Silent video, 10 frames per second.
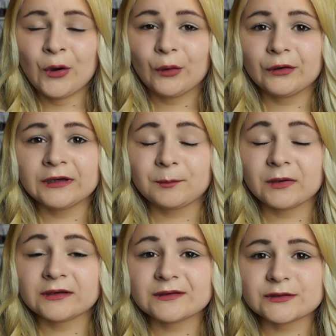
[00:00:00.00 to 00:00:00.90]
Und ich
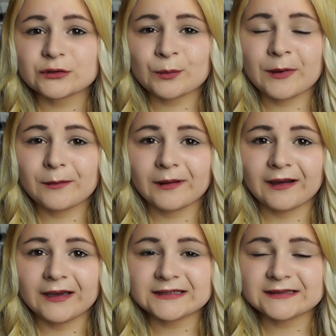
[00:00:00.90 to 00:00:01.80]
bin super
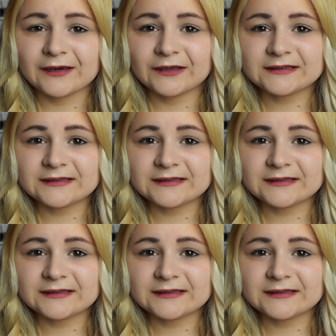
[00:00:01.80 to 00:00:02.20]
begeistert,